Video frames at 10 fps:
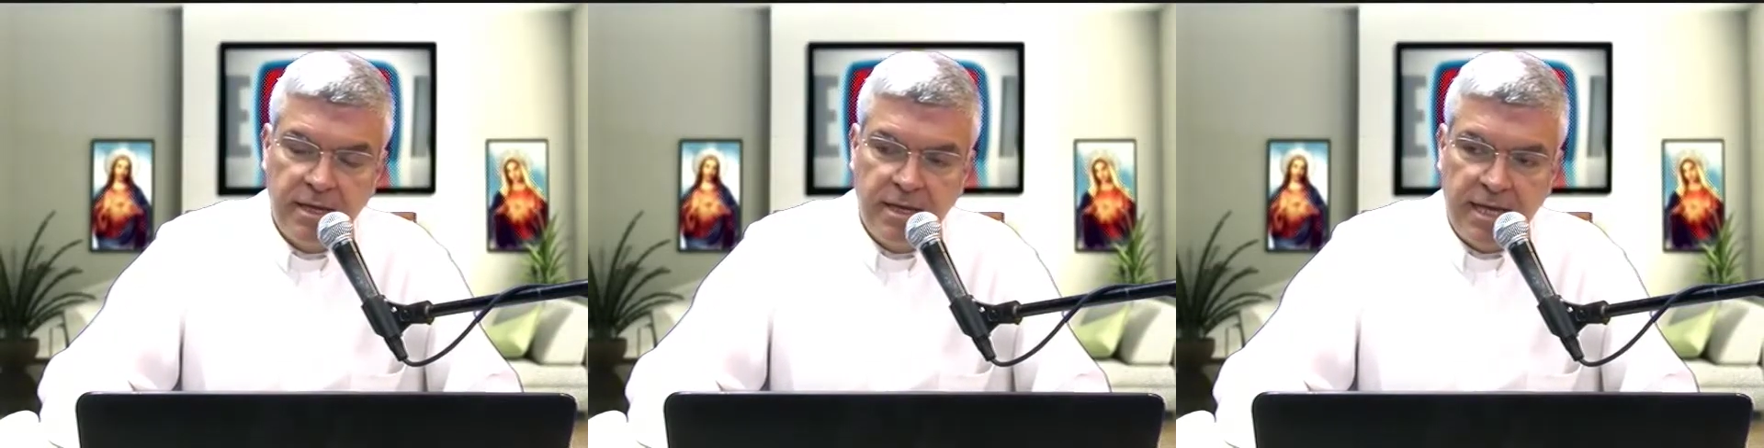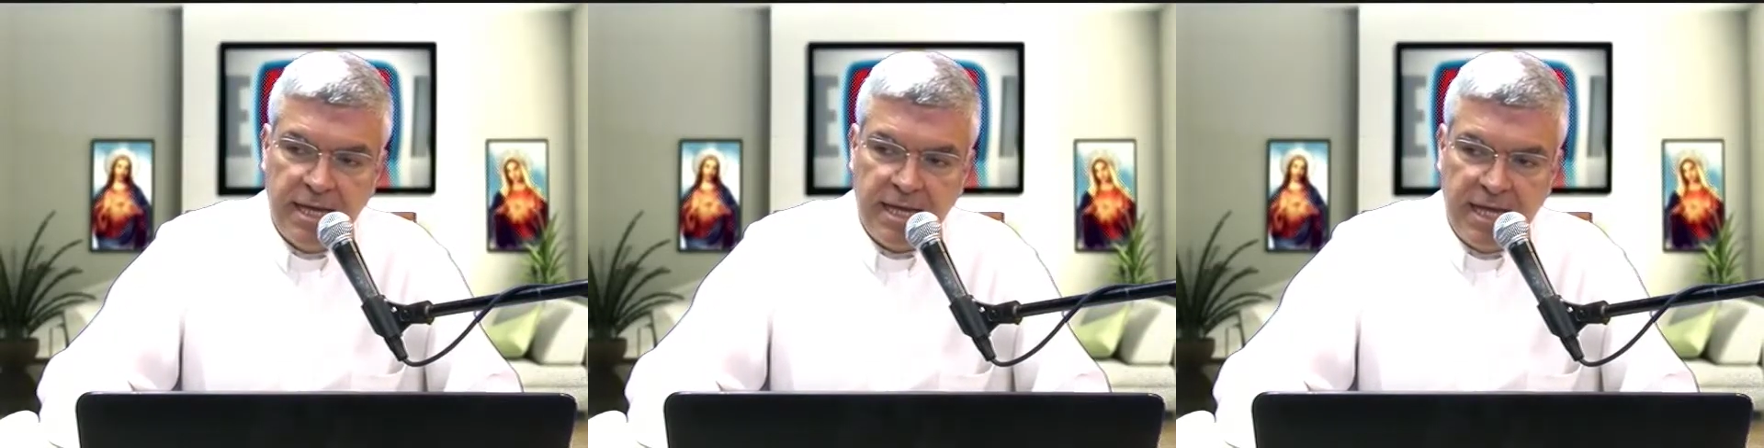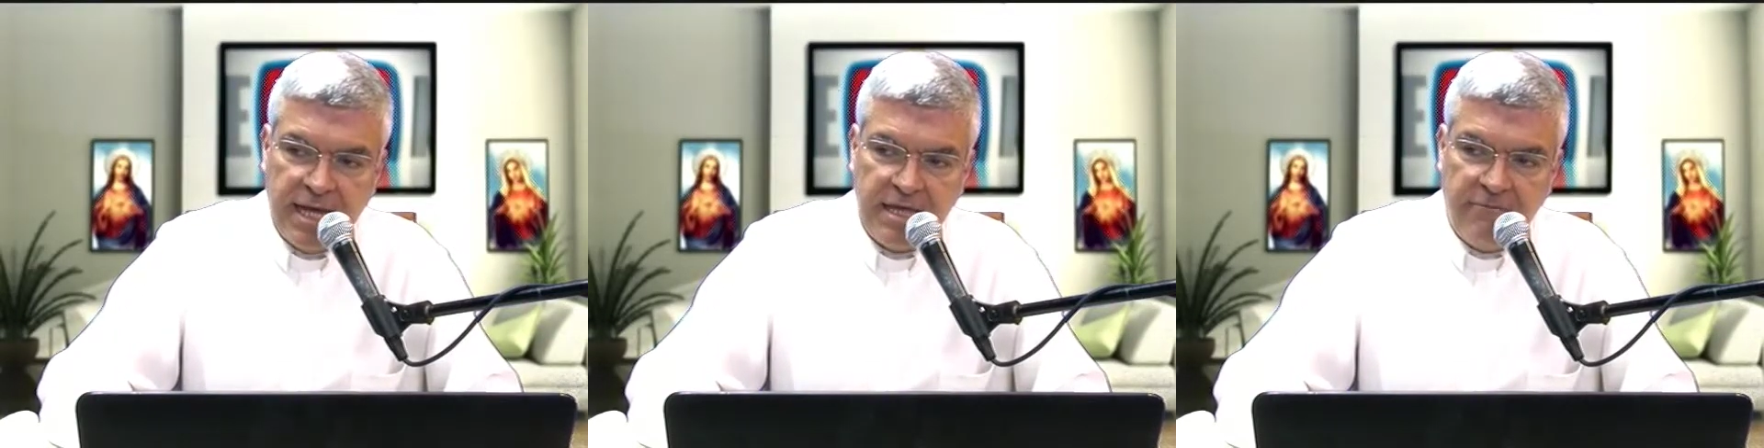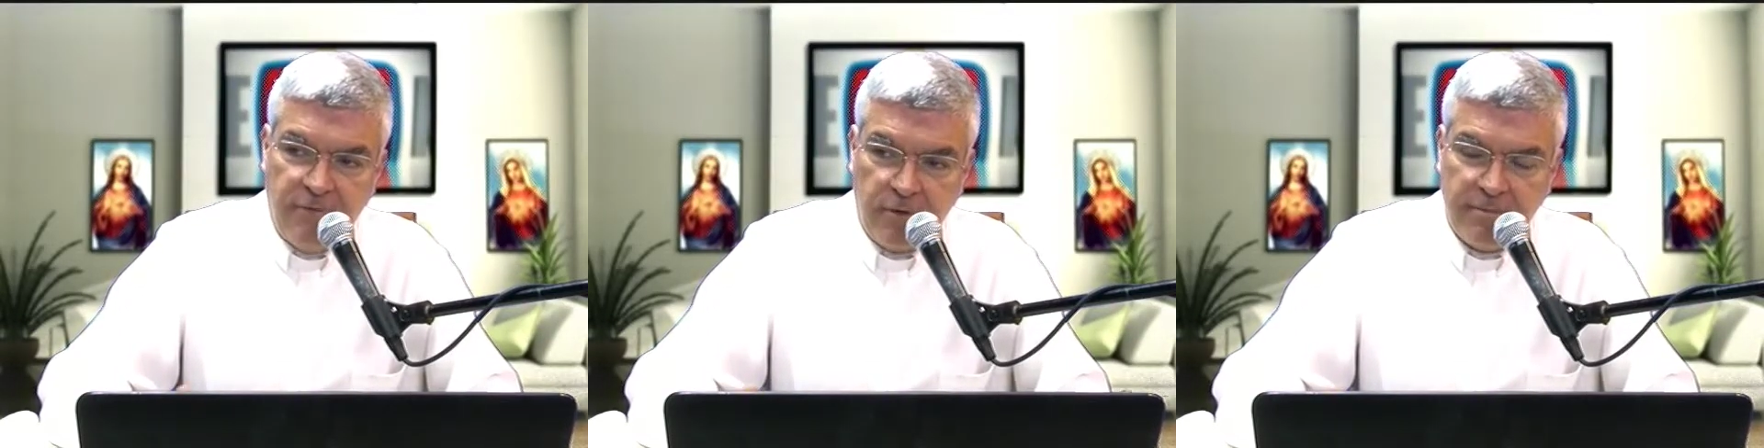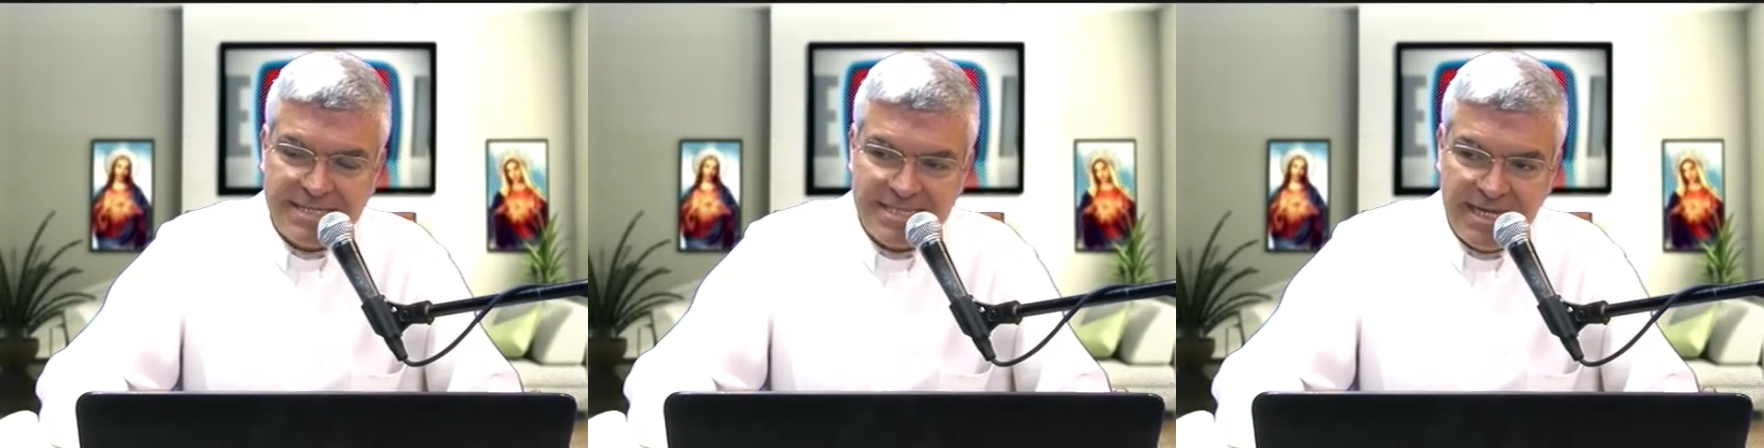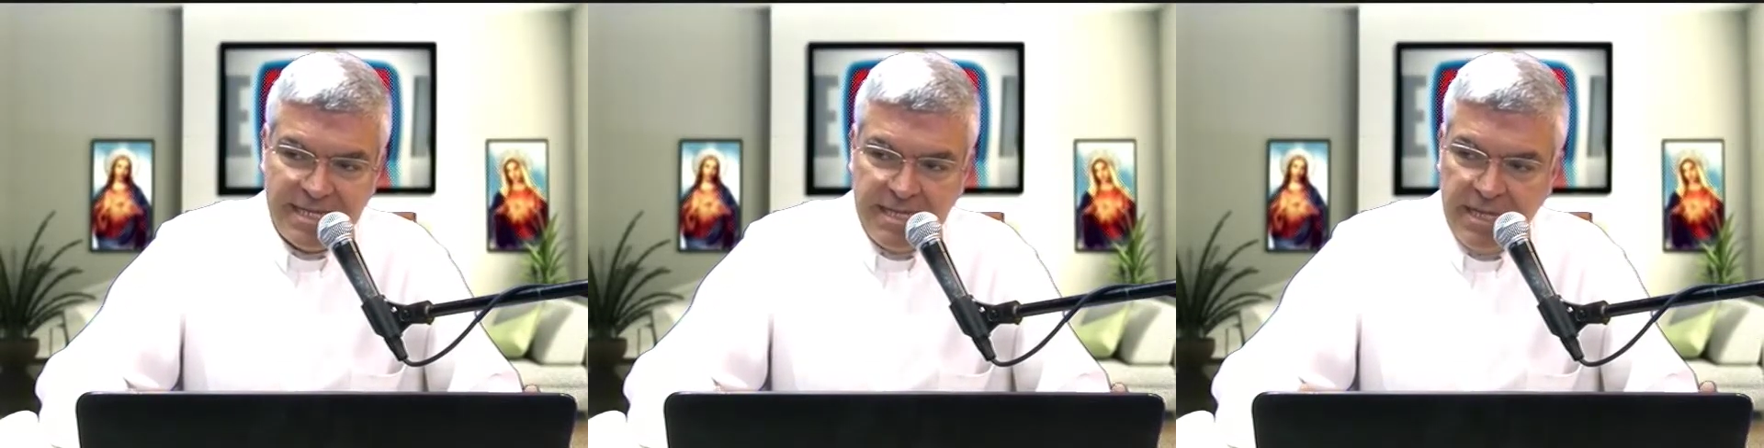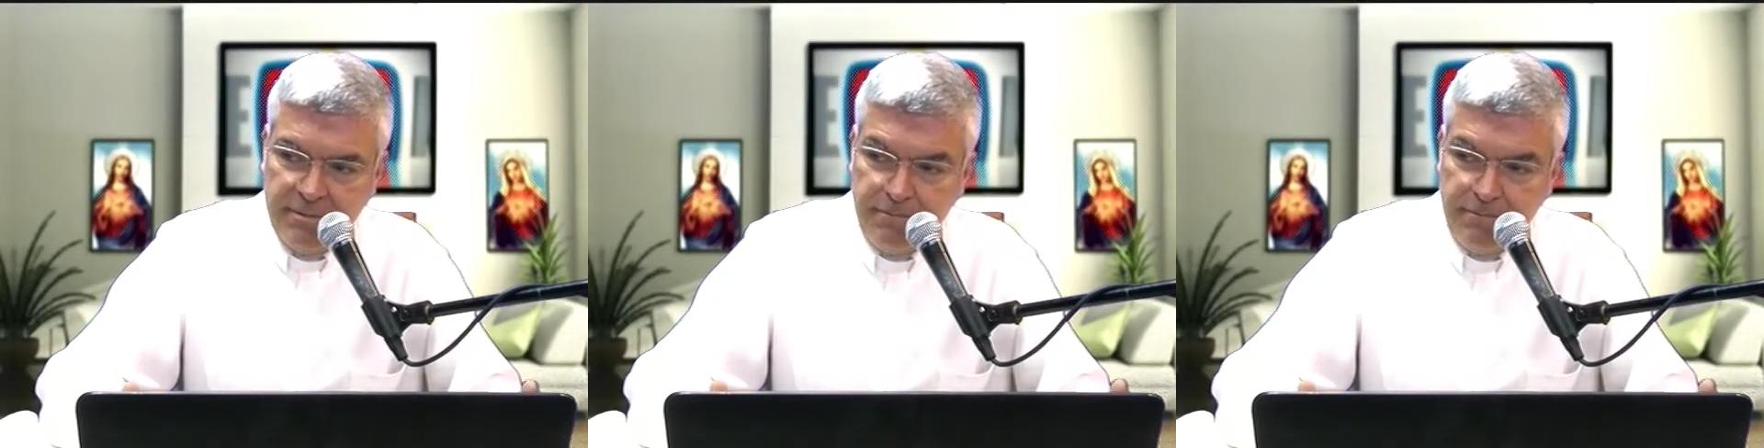Eh, hay formas de